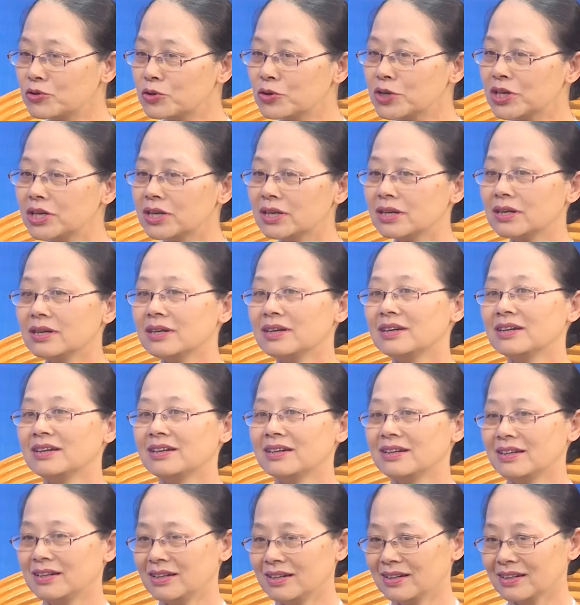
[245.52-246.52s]
vui
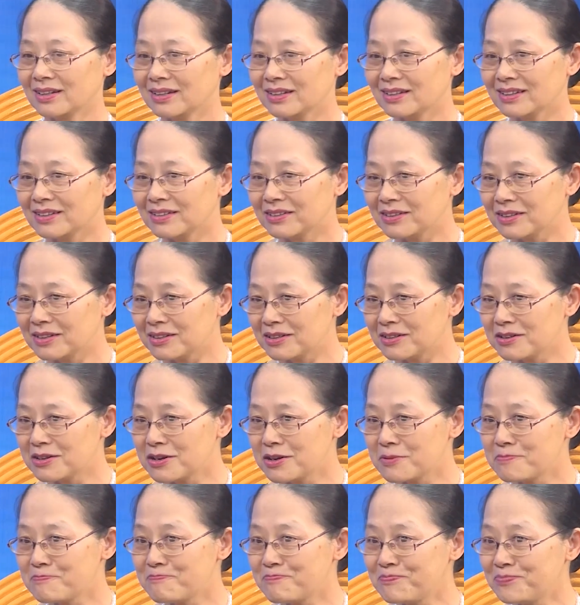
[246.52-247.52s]

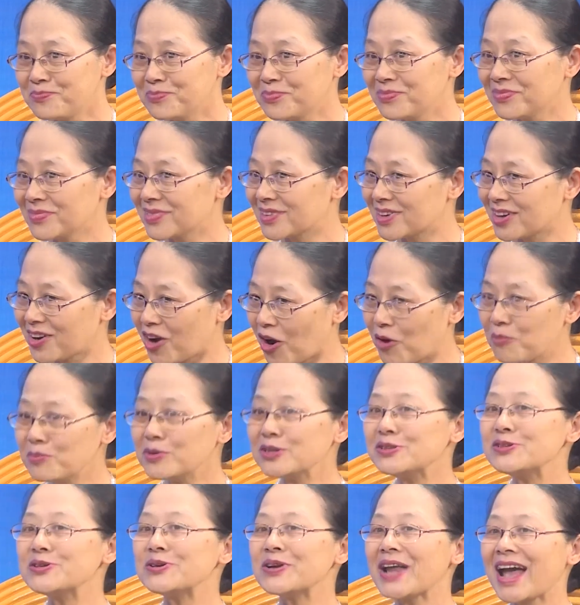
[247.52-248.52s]
um, có
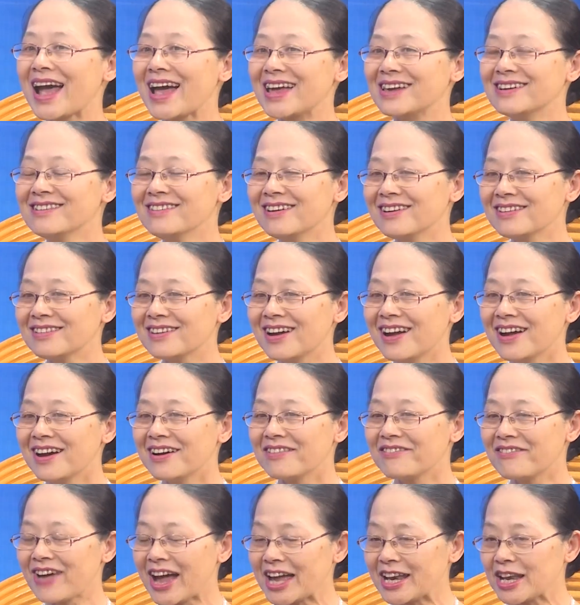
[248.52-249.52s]
một chút hài hước
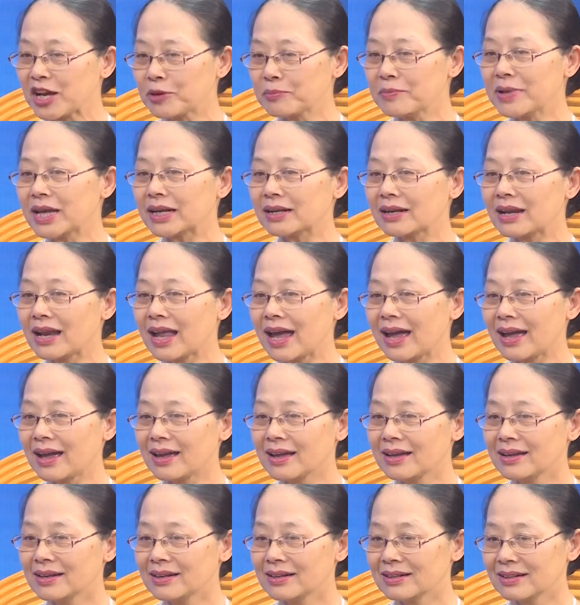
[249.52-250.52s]
và đặc biệt
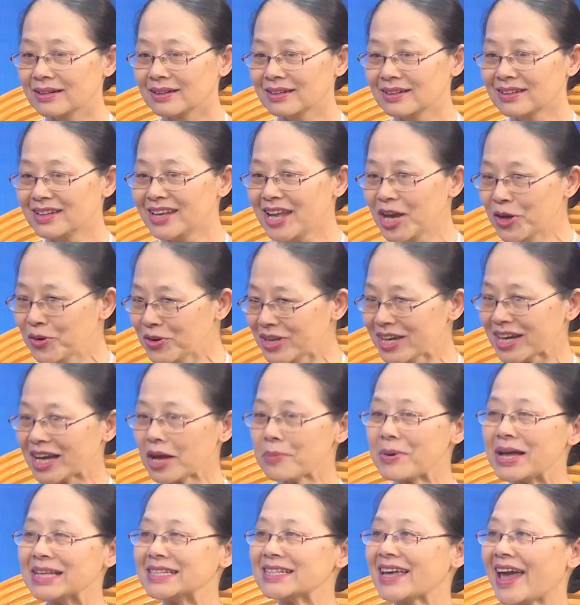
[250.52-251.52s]
là nếu như
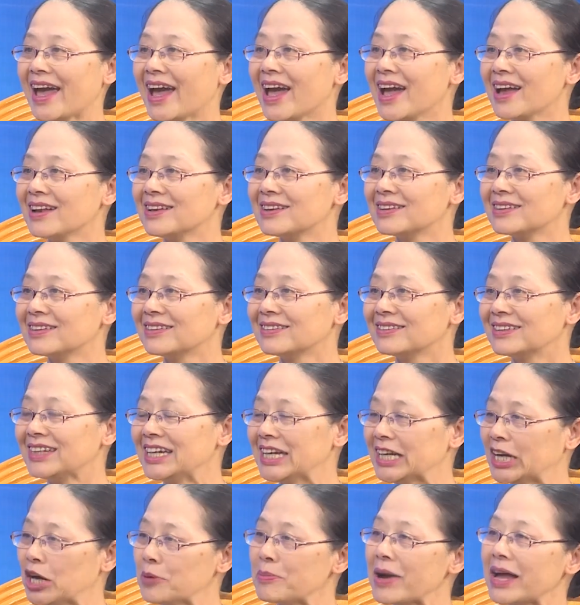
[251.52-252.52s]
các bạn trẻ hát
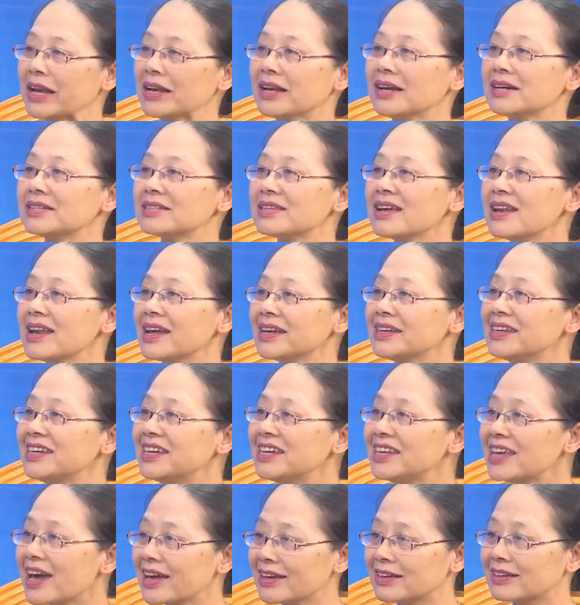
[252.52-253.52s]
thì các bạn lại rất là
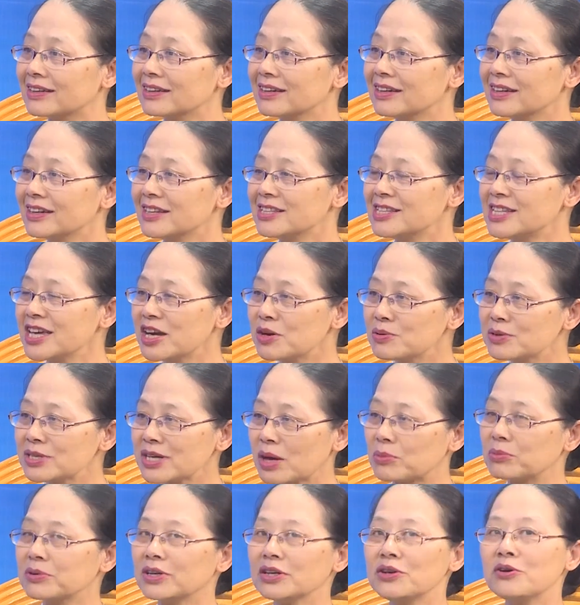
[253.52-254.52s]
nhí nhảnh trêu
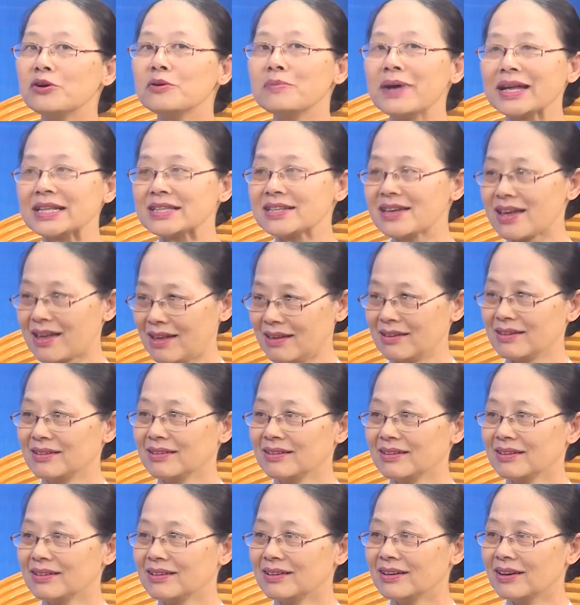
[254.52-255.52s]
chọc cái đôi bạn trẻ
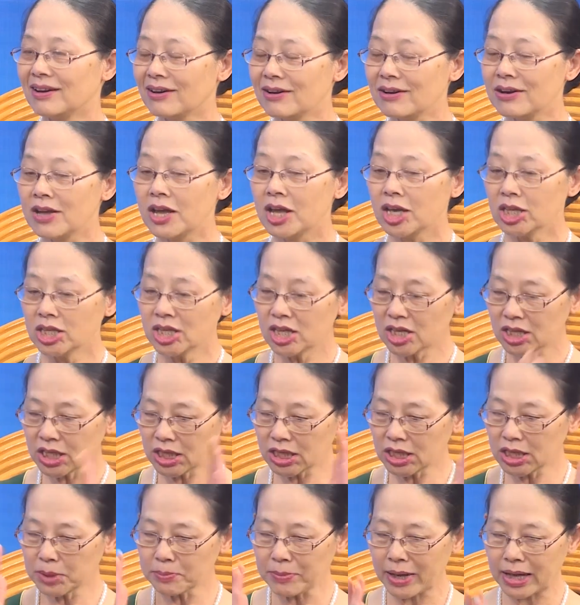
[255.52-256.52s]
đó nhưng
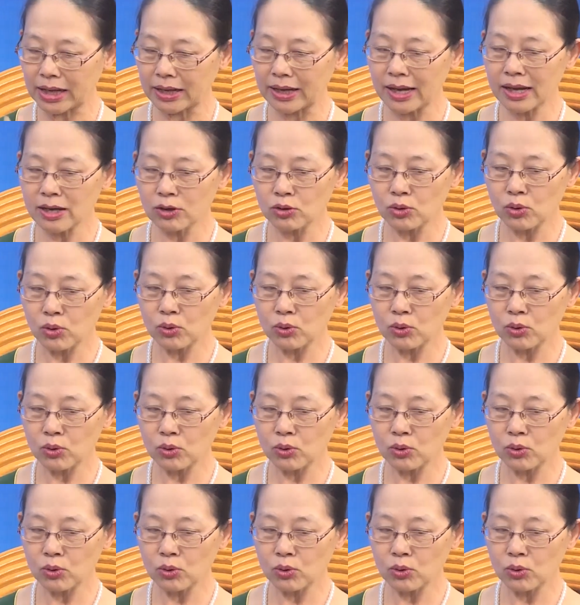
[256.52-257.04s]
khi mà các